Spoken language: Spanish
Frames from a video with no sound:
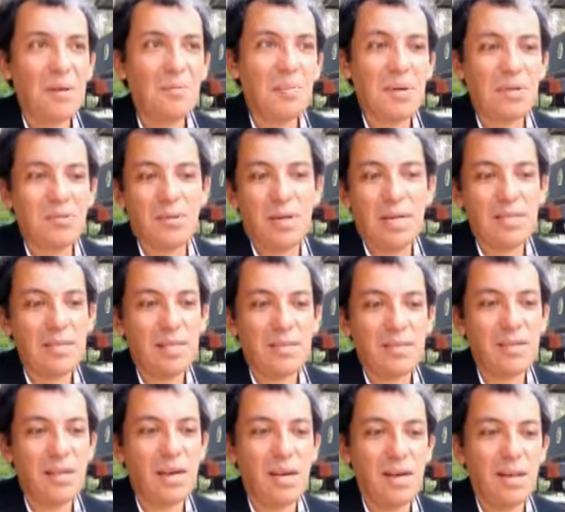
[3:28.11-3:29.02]
personas
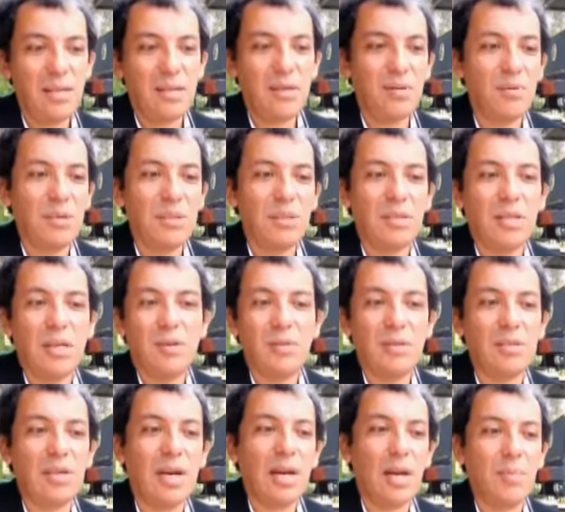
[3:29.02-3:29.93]
ancianas de,
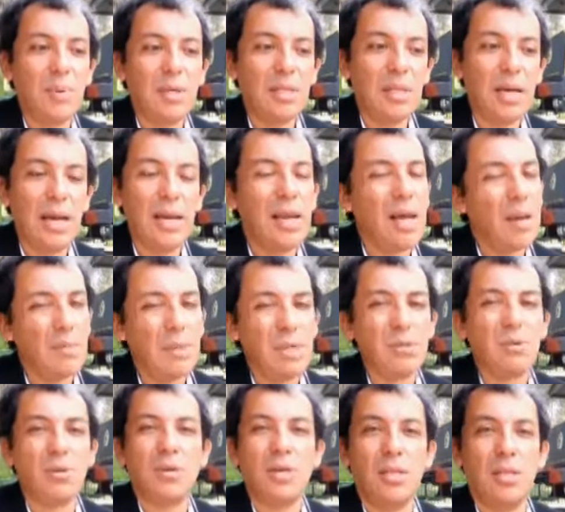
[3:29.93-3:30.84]
nuestra capital han
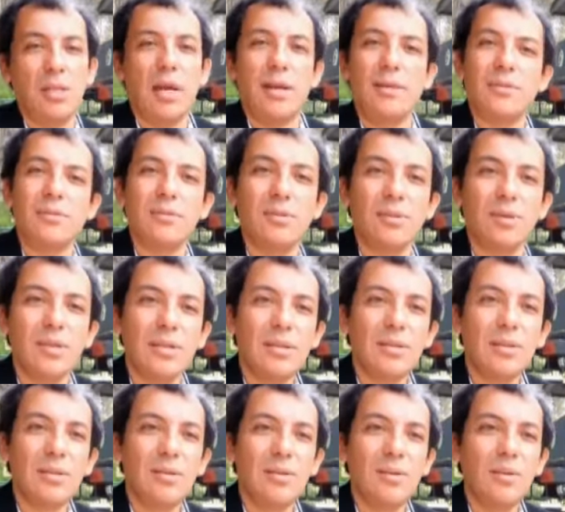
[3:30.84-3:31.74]
visto gitanos,
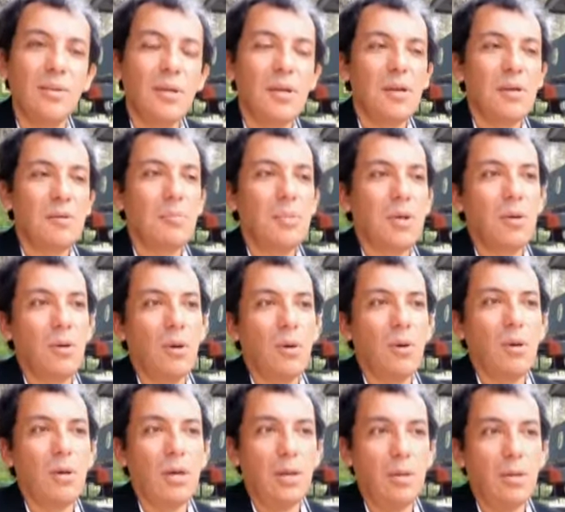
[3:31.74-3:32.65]
¿no?
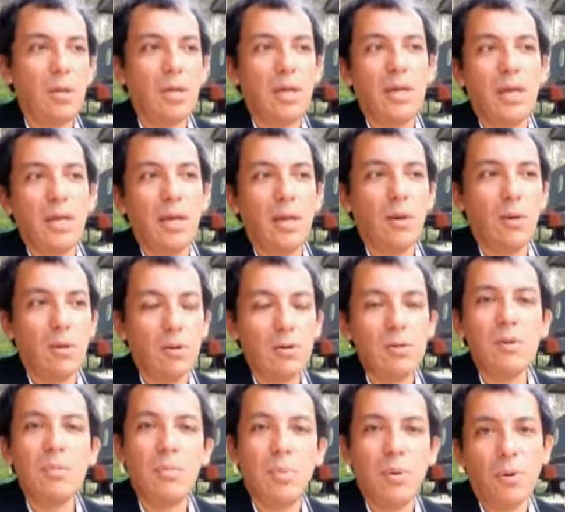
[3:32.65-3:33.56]
Pero creo que
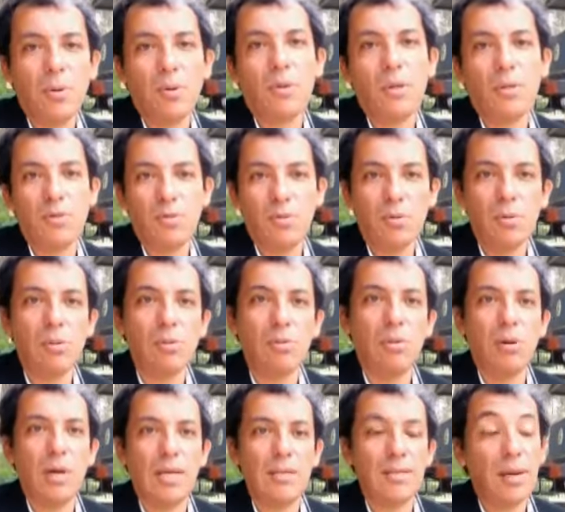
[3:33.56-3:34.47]
conocen poco de su
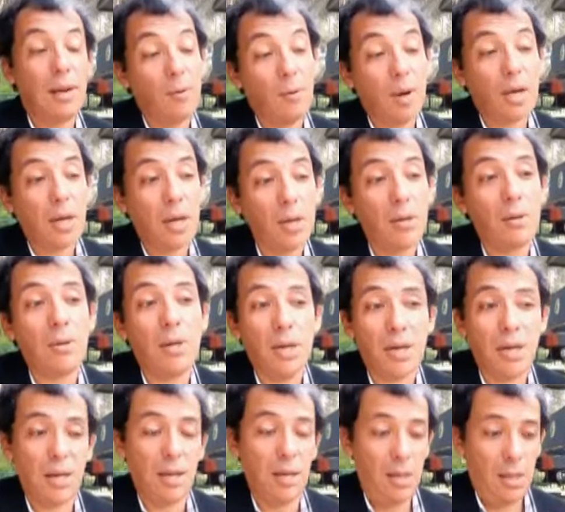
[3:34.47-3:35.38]
cultura, salvo aquellos
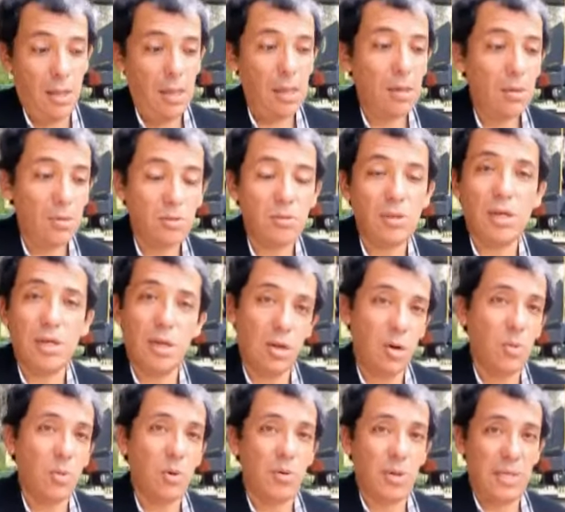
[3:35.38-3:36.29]
que los tienen
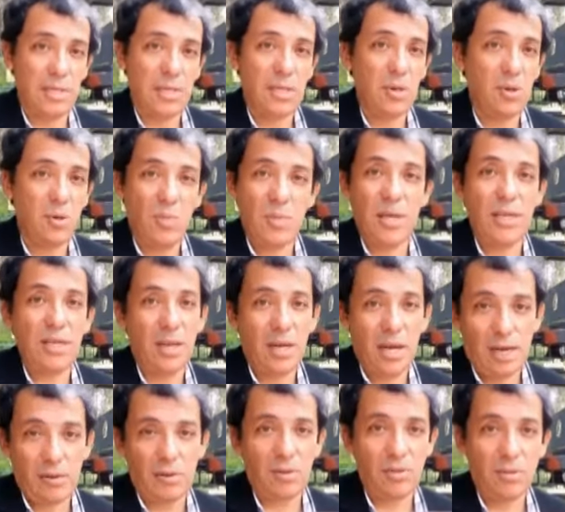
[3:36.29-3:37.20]
como vecinos más
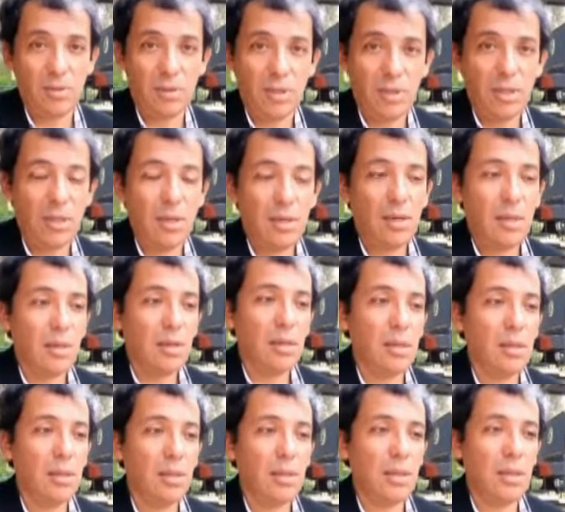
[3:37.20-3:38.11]
directos.
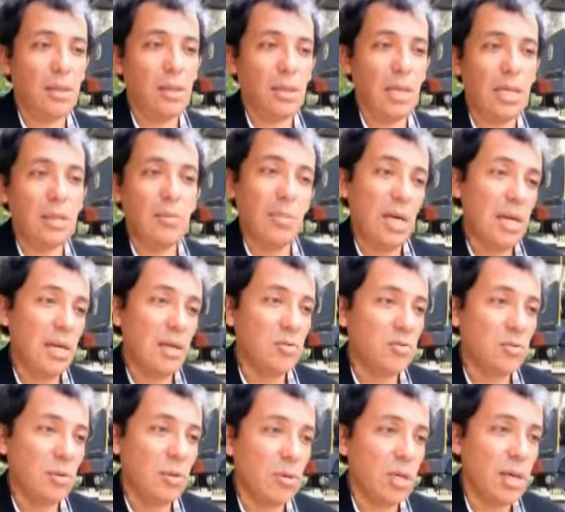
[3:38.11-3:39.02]
Eh, además la
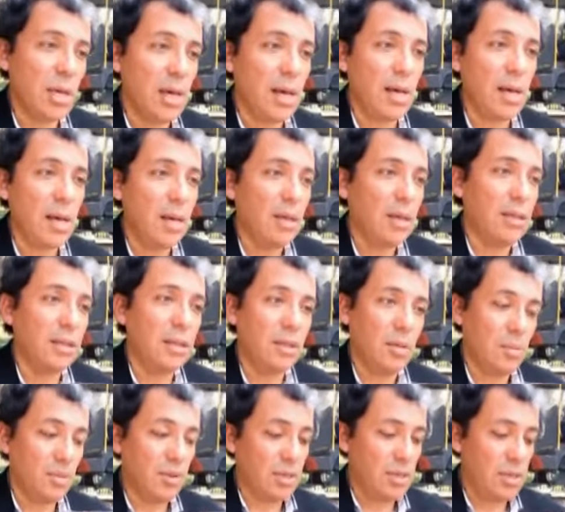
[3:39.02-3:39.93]
historia, eh,
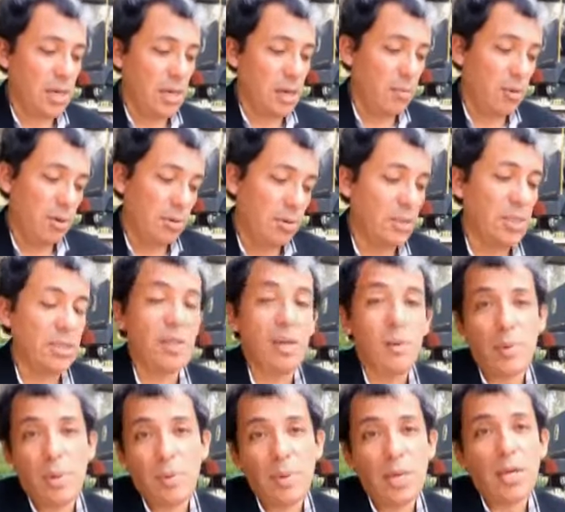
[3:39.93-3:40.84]
como decía, bueno, este es
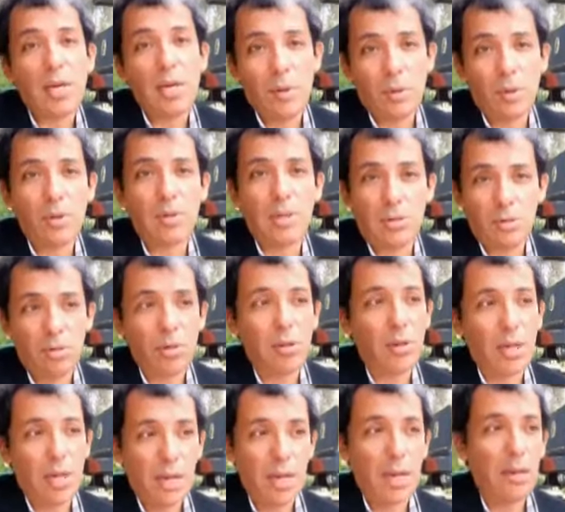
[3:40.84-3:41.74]
el primer libro de
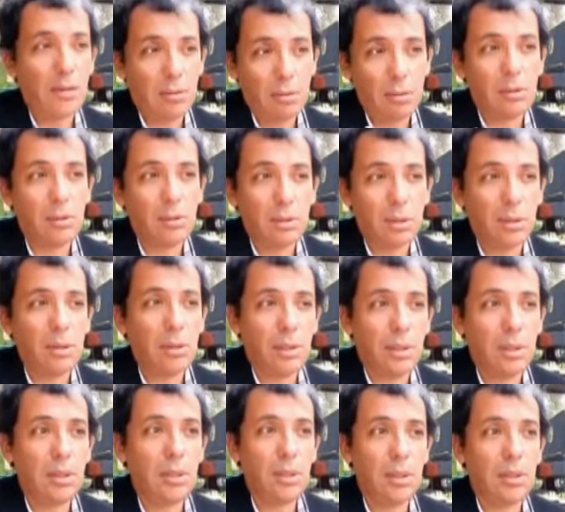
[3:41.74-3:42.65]
historia
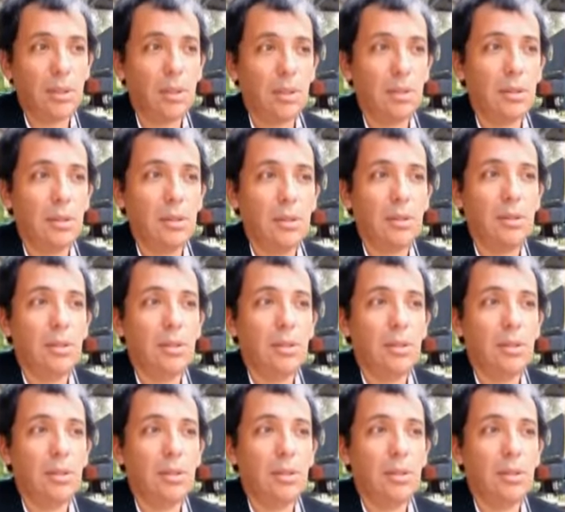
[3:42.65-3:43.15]
eh,